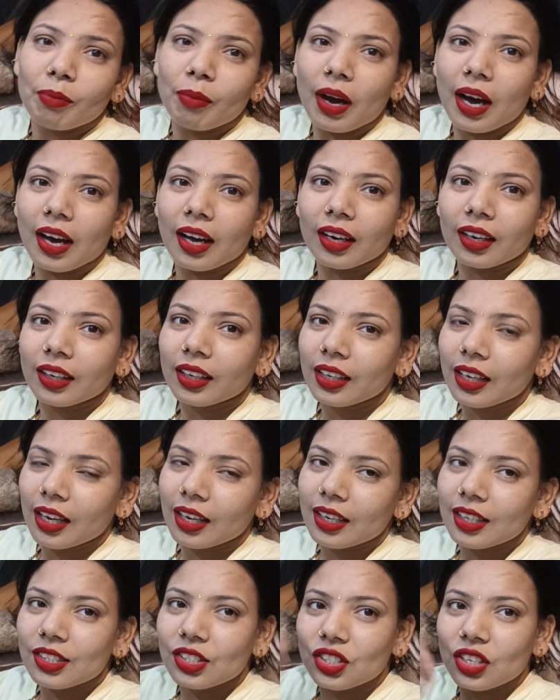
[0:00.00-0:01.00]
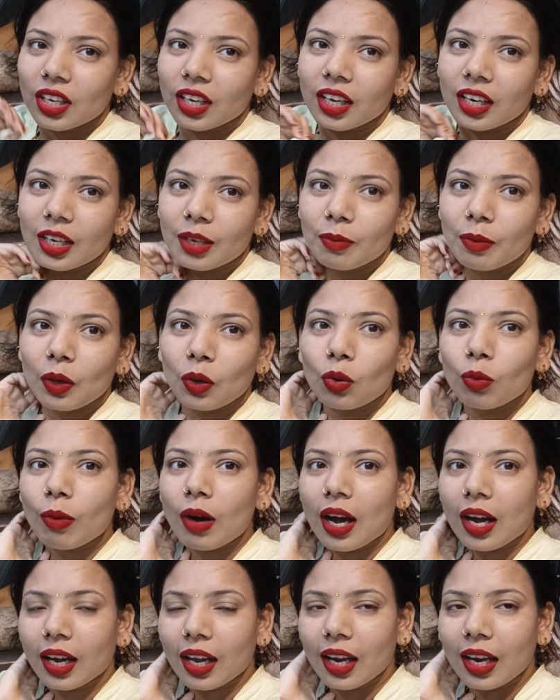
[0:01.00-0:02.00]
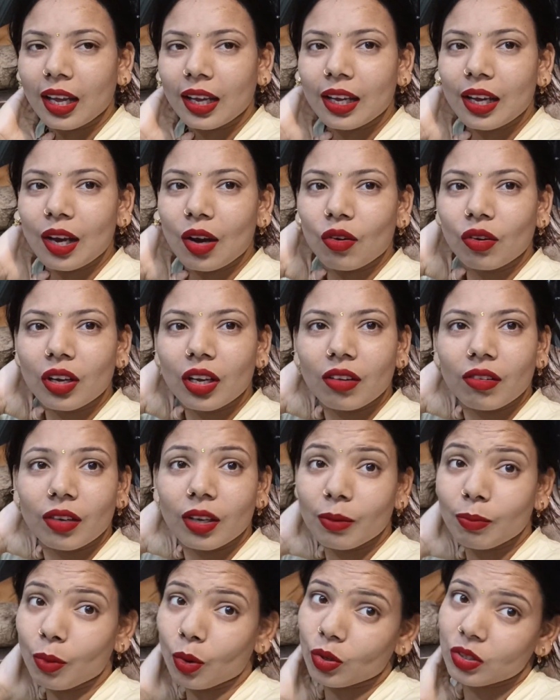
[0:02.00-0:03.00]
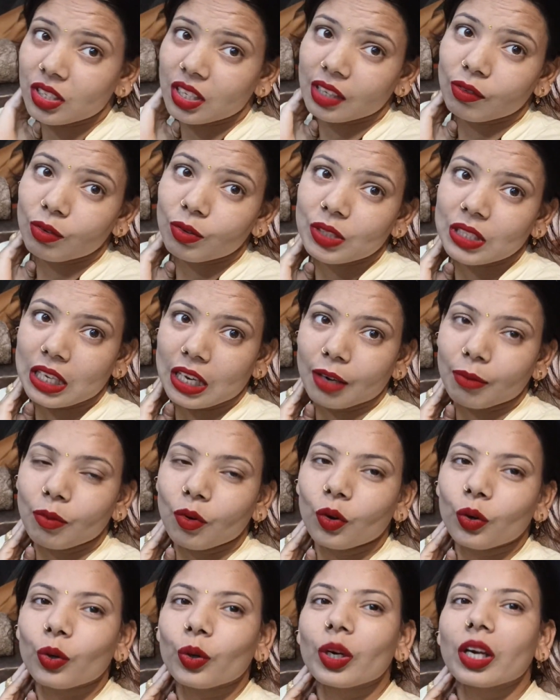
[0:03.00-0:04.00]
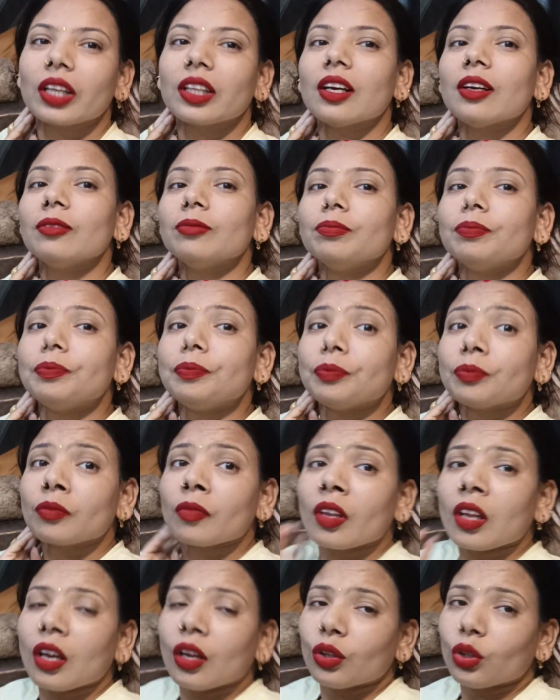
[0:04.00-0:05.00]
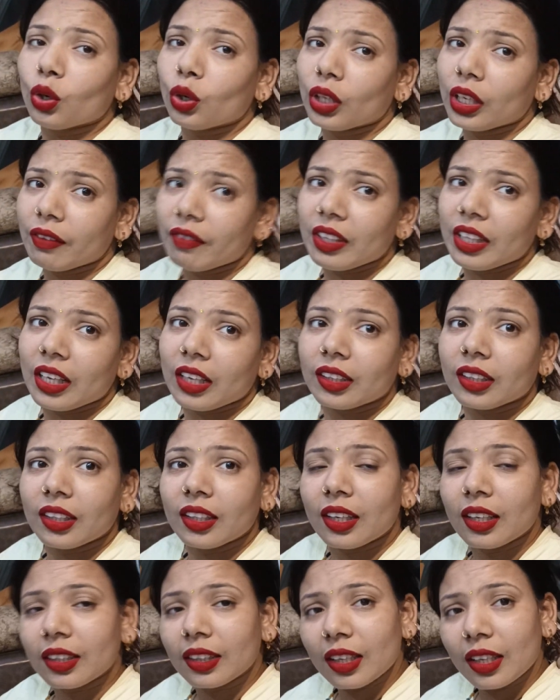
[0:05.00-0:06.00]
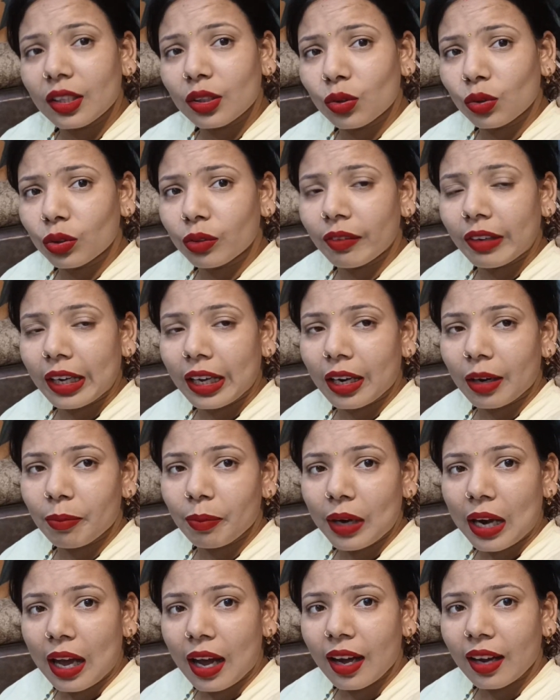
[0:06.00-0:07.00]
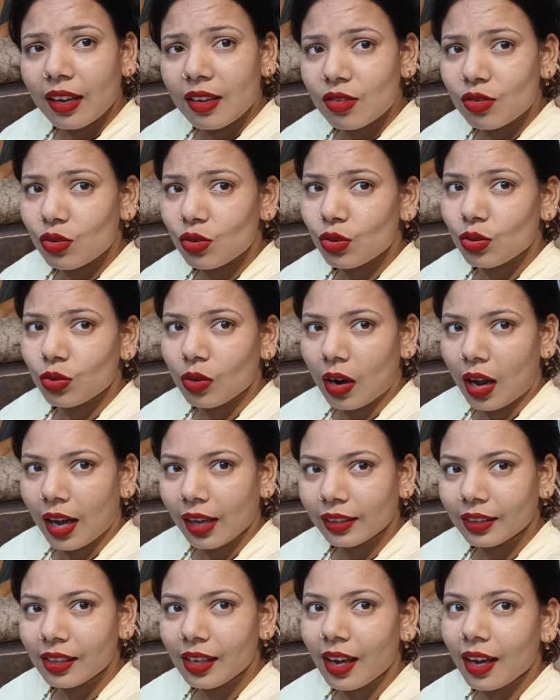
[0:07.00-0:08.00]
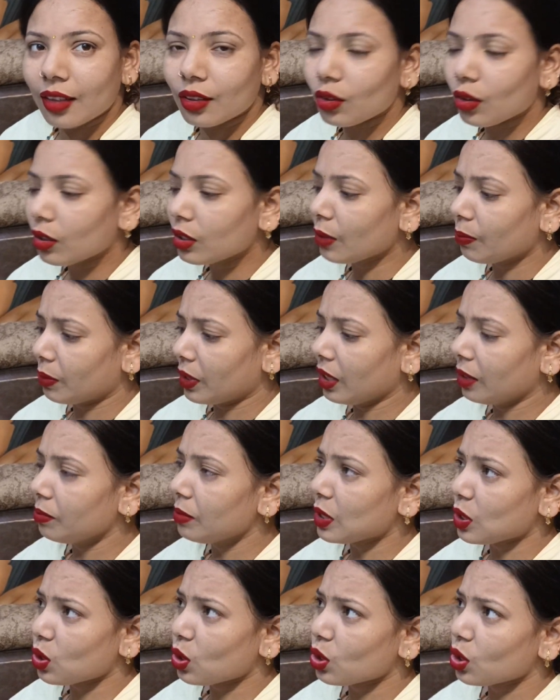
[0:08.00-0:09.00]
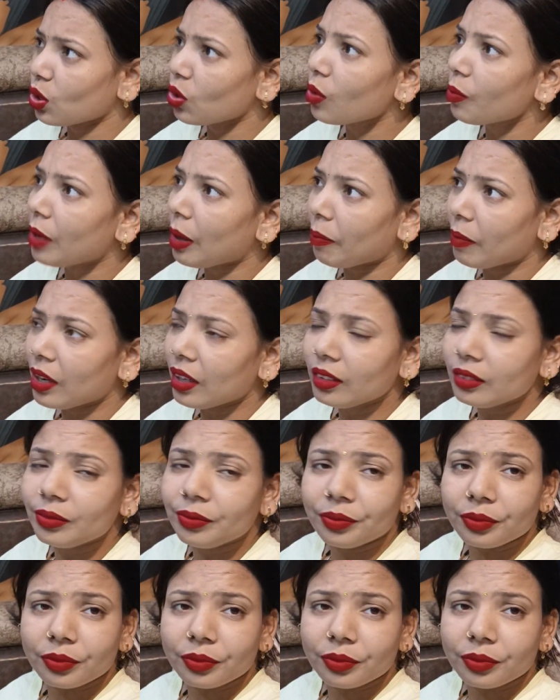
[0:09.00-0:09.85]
पार्क या नीचे गली में घुमा के लेके आऊँगी क्योंकि बहुत ज़्यादा बेचारा बोर हो रहा था तो वी देखते देखते दूध वगैरह पिला के उसको सुला दिया है तो जब तक मैं सोच रही हूँ मैं अपना